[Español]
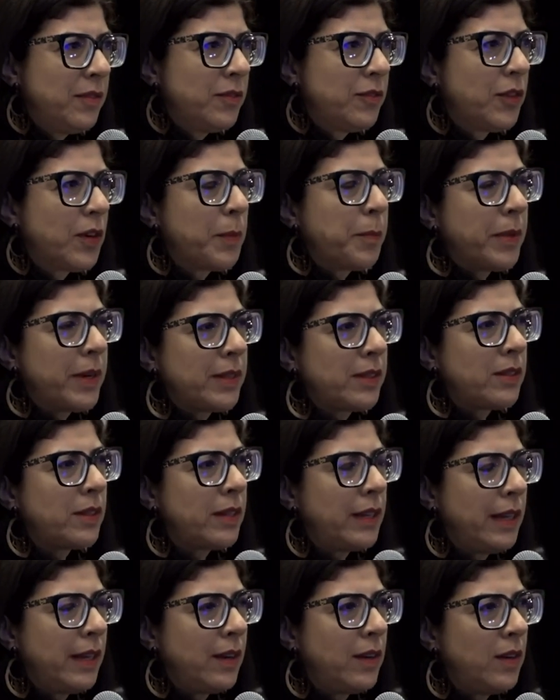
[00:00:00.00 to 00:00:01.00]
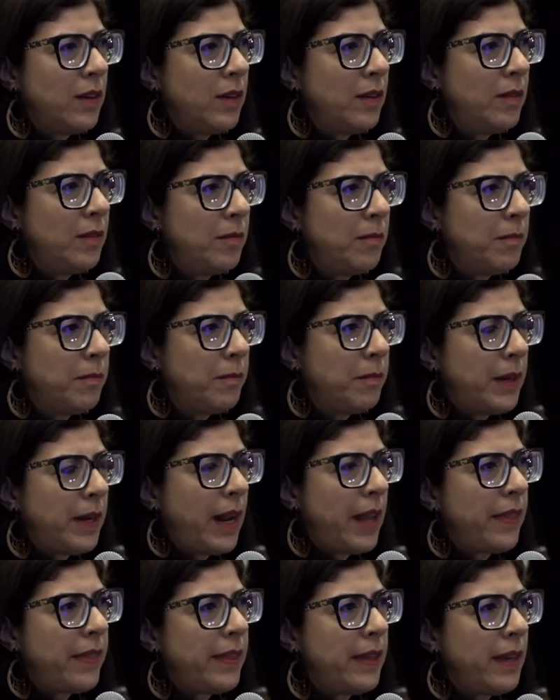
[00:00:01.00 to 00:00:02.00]
Yo no sé cuál es el plan de ustedes para
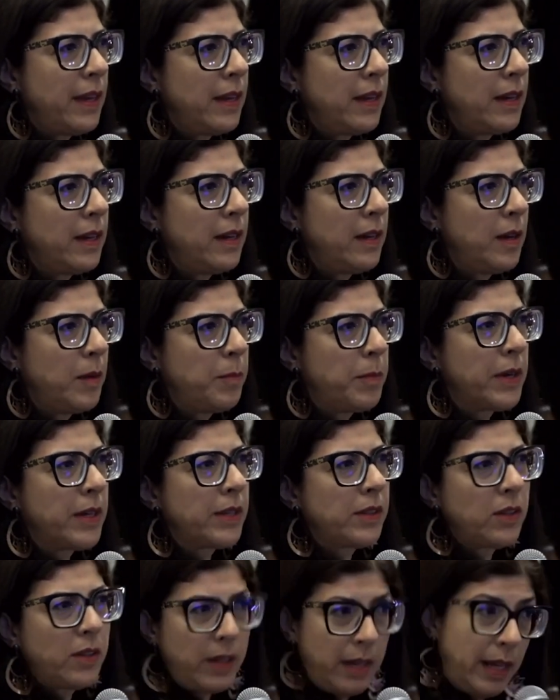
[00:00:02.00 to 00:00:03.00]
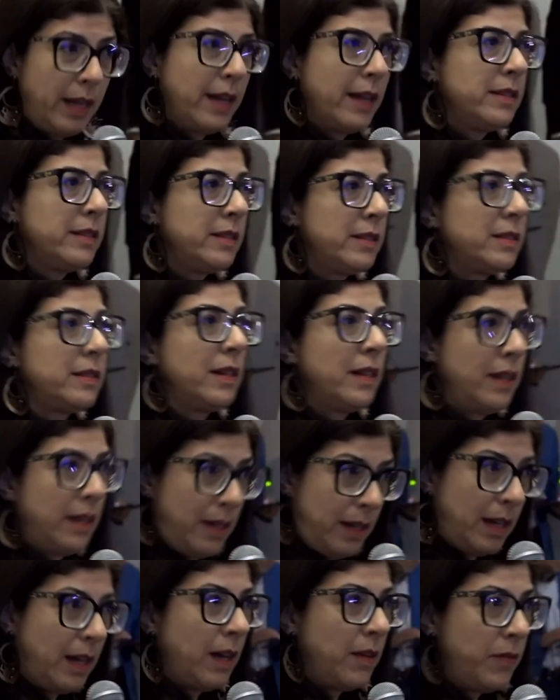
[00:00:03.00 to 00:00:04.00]
Puerto Rico, pero
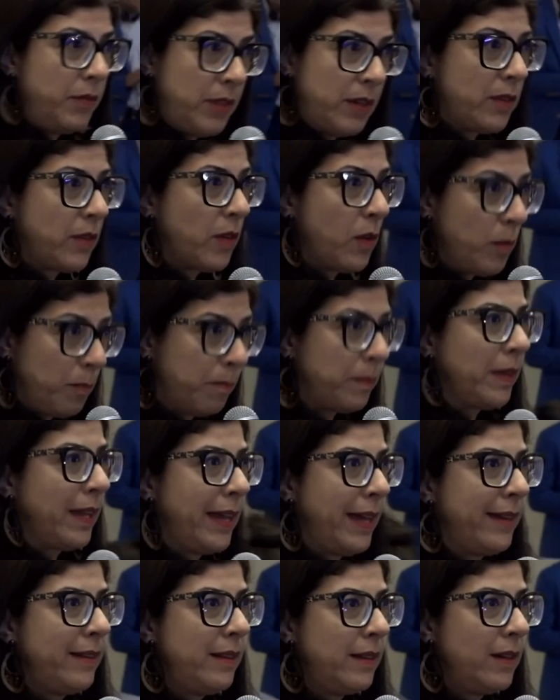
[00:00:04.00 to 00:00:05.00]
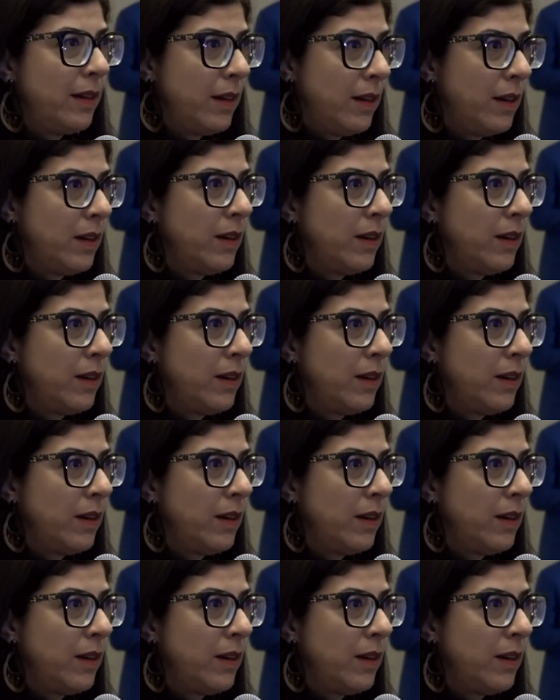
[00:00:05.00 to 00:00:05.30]
creo que los puertorriqueños